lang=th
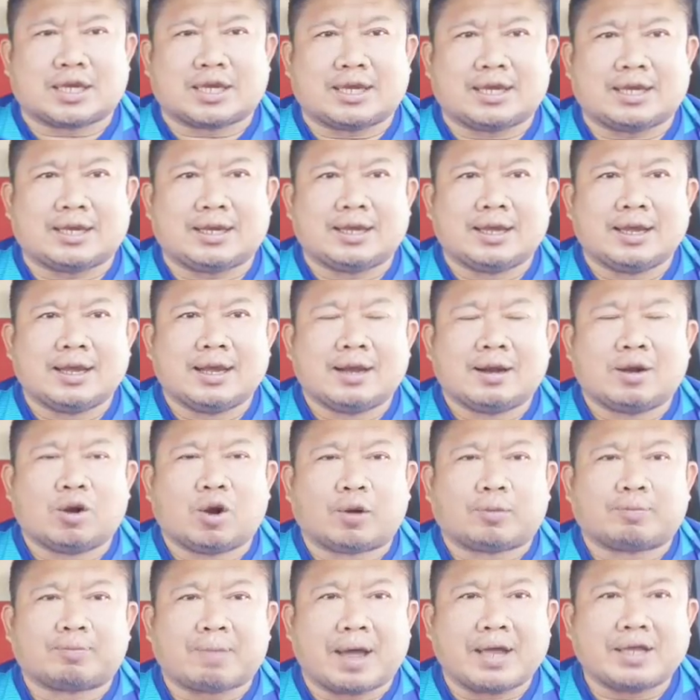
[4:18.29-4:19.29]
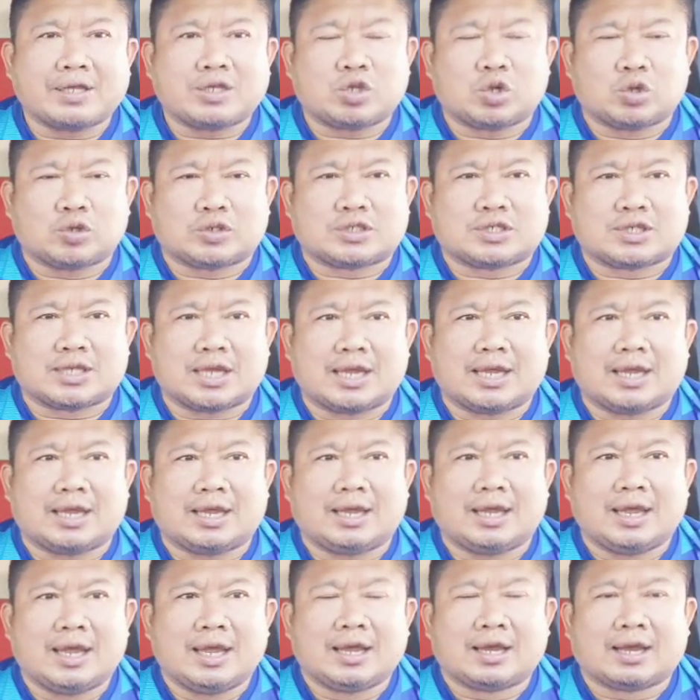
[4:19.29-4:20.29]
124.4 ลดไปจุด
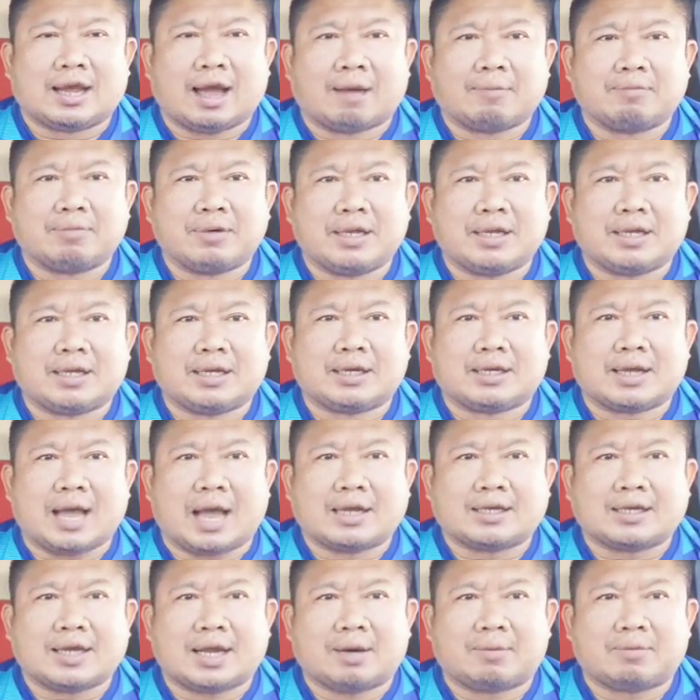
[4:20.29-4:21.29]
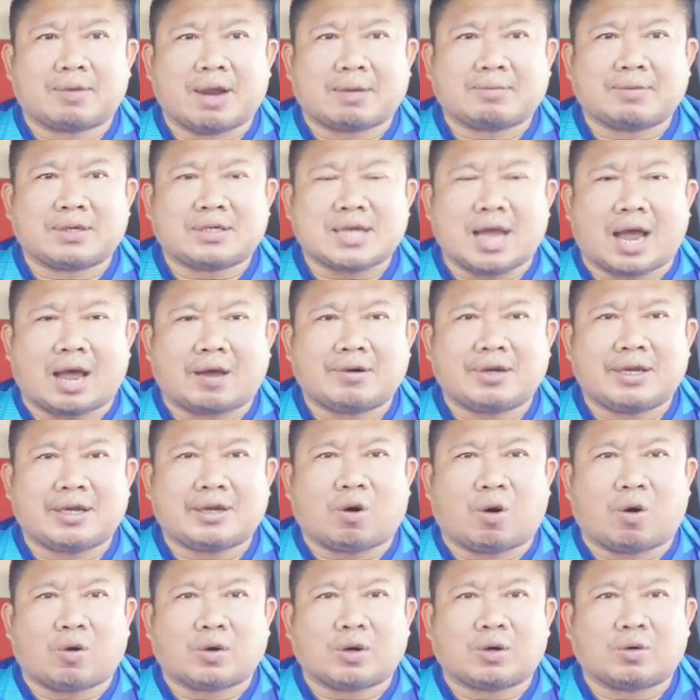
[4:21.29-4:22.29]
4ครับนี่คือการชั่งน้ำหนักเมื่อเช้านี้
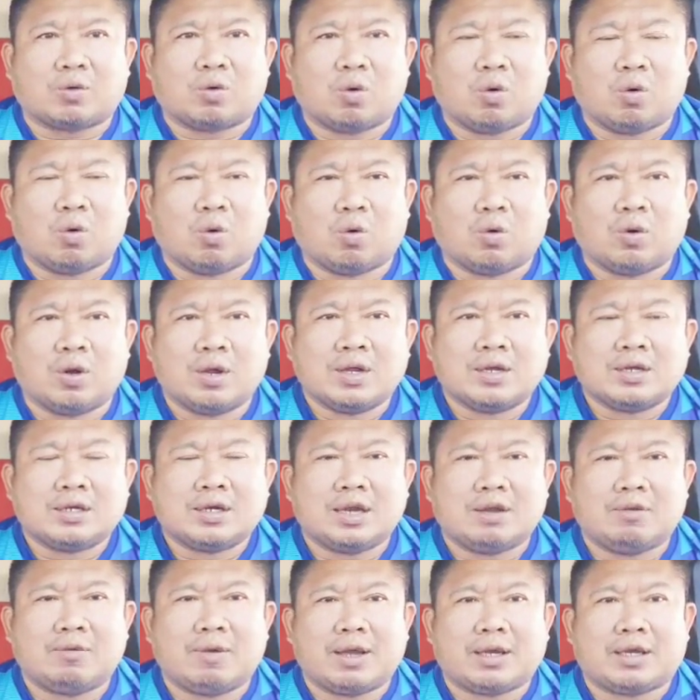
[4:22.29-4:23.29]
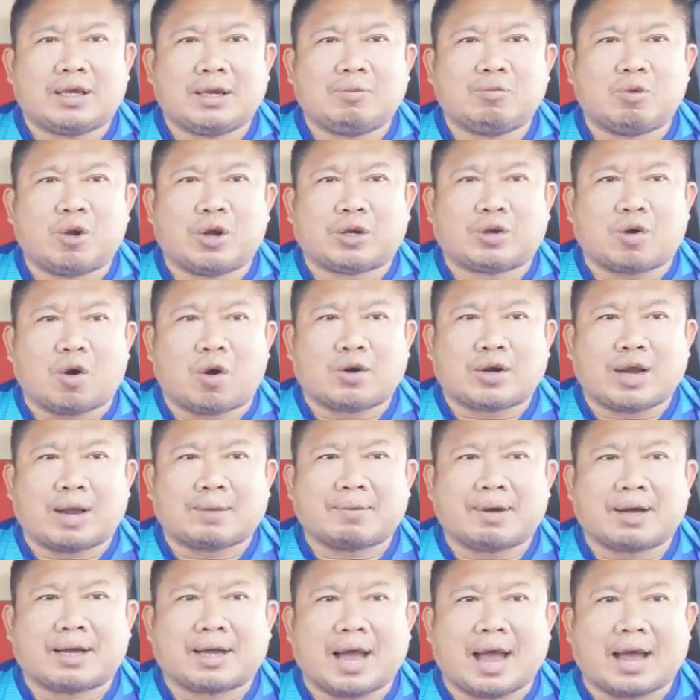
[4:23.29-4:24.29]
ของทั้งคู่ที่เวทีมวยกอง
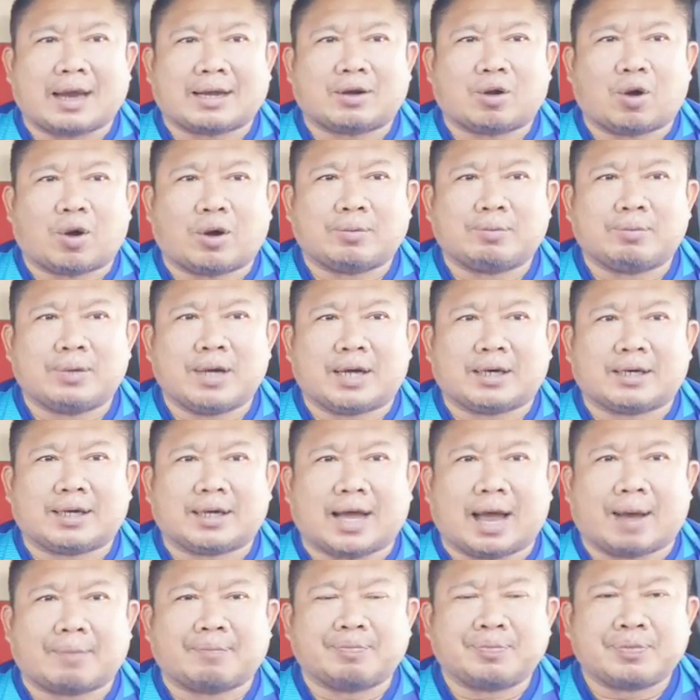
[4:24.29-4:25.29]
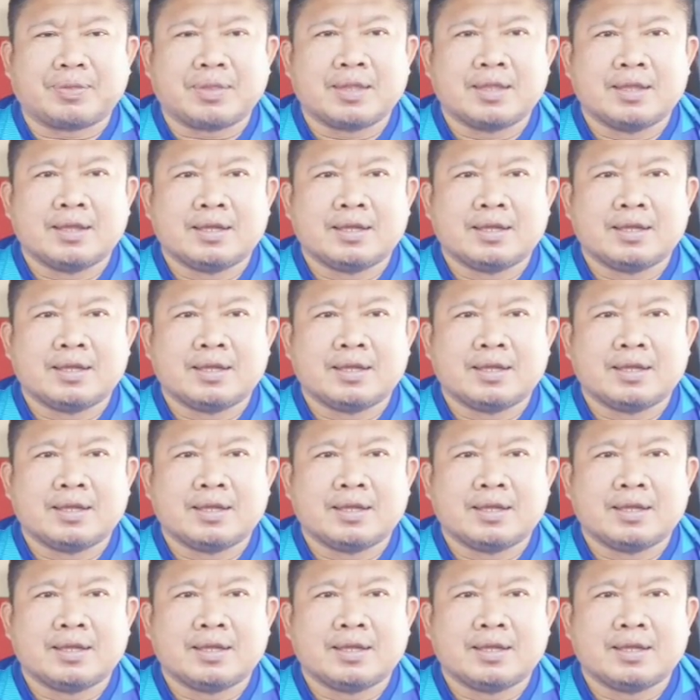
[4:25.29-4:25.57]
ทัพ อากาศดอนเมืองนะครับ